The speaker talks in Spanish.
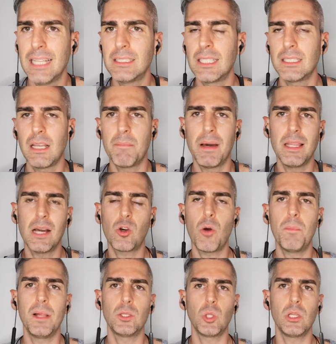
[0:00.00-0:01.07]
Esta semana
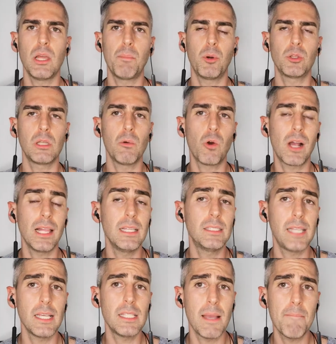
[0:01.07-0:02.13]
completó el Deportivo Cali
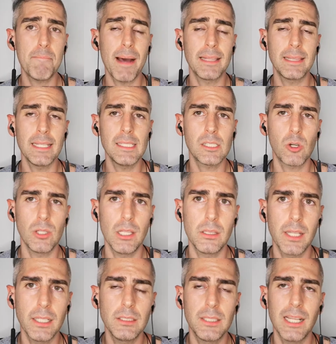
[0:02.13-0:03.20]
seis empates con
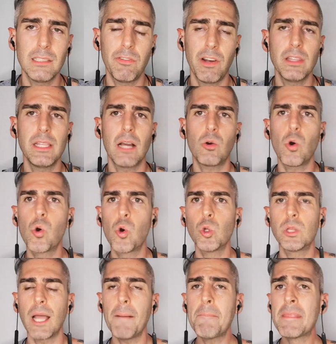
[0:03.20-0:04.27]
el 3-3 frente a
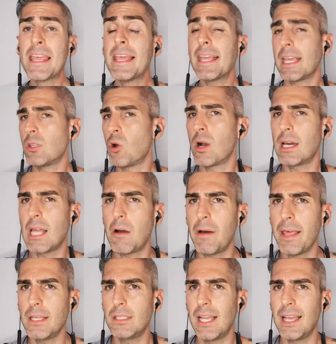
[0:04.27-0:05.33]
Cúcuta y no
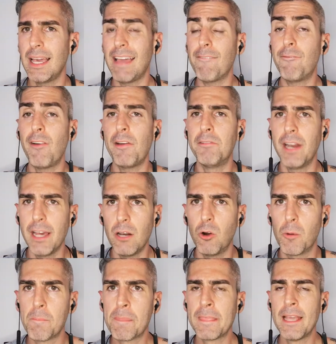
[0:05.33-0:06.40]
ganaba desde
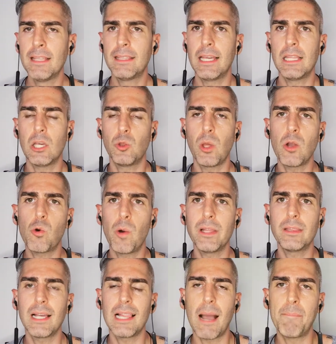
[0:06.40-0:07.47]
febrero, teniendo en
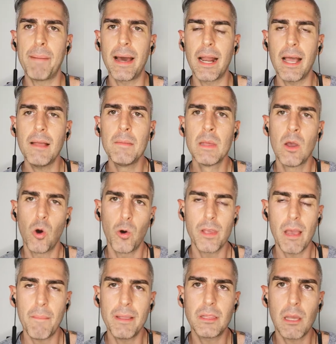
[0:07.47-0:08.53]
cuenta la para,
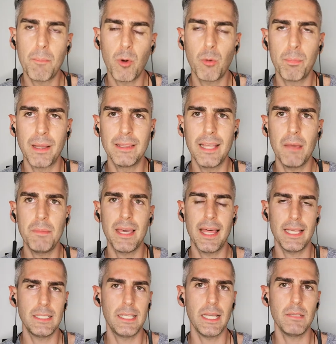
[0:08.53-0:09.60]
obviamente por
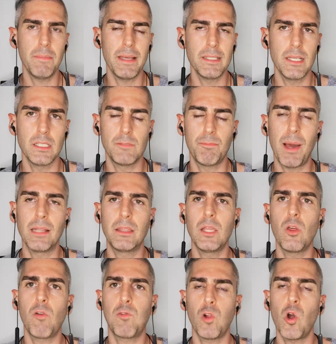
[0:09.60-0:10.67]
pandemia de seis meses.
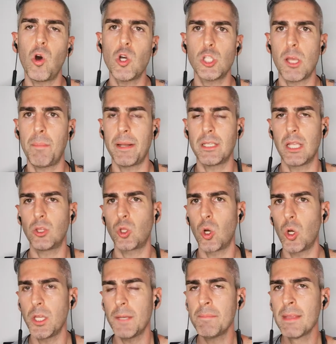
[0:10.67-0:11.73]
Partido flojo se
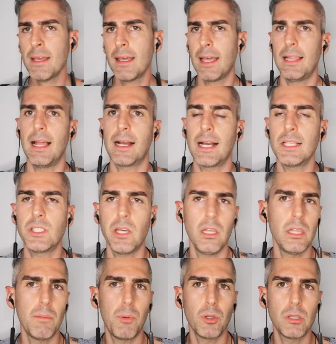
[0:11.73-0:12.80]
presentó hoy en la cancha
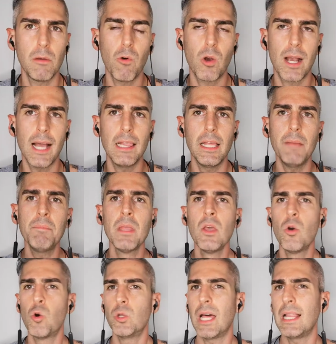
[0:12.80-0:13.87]
del Deportivo Cali,
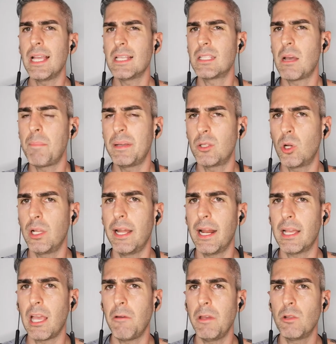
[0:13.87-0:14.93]
una alianza
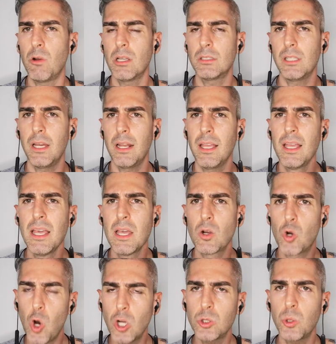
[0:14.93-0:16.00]
petrolera que vino a ser
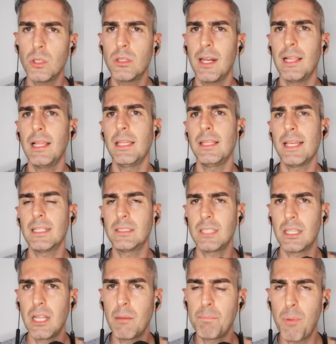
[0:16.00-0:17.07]
corto entre líneas,
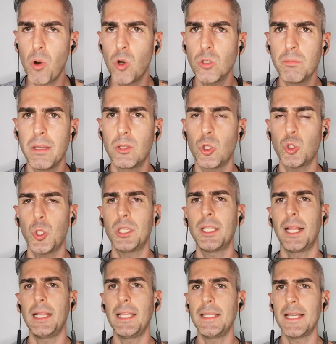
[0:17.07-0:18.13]
tener pocos metros
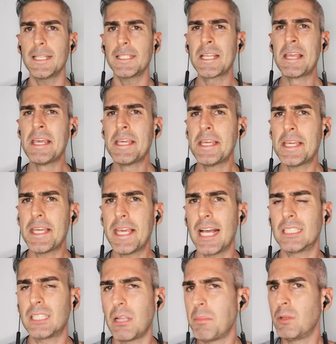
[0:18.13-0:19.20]
entre líneas y
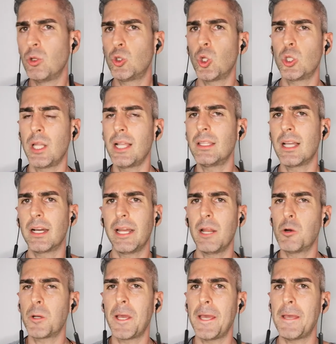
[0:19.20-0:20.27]
hasta el minuto 30
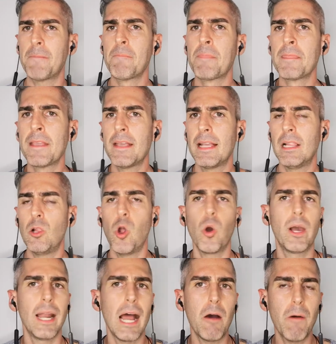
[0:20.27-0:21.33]
creo que
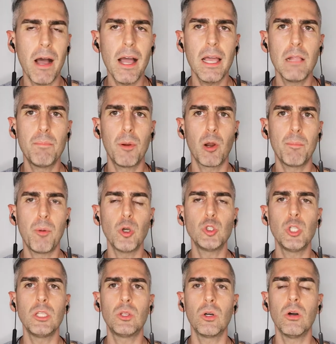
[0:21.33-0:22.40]
lograba el
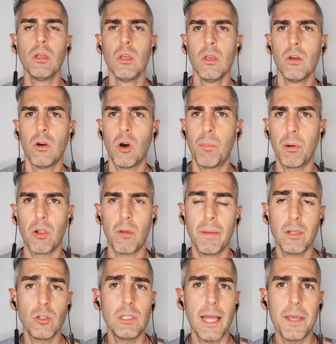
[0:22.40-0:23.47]
propósito o por lo
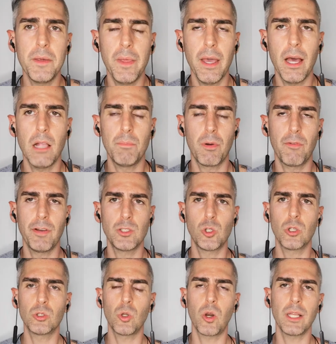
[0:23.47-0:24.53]
menos la idea del
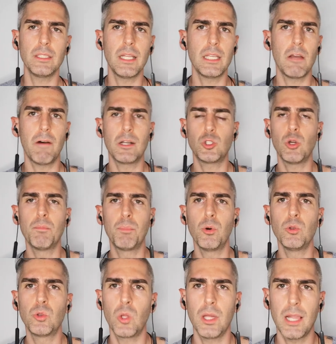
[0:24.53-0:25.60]
profesor Torres de llevarse un
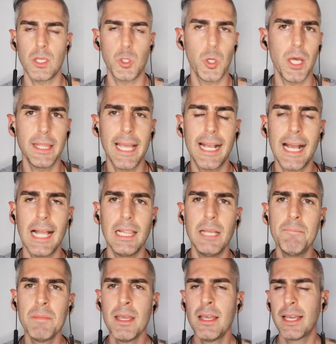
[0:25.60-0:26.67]
punto de la ciudad de
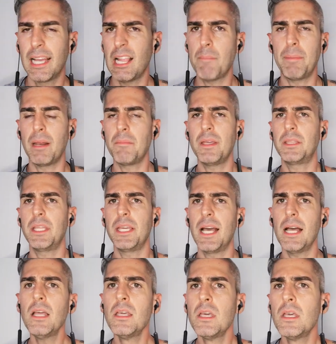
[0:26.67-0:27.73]
Cali que le
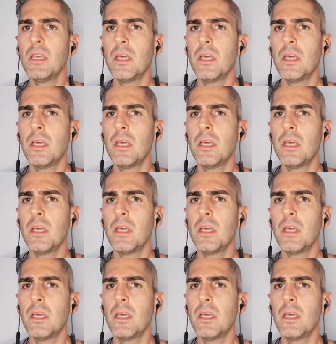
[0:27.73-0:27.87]
permitía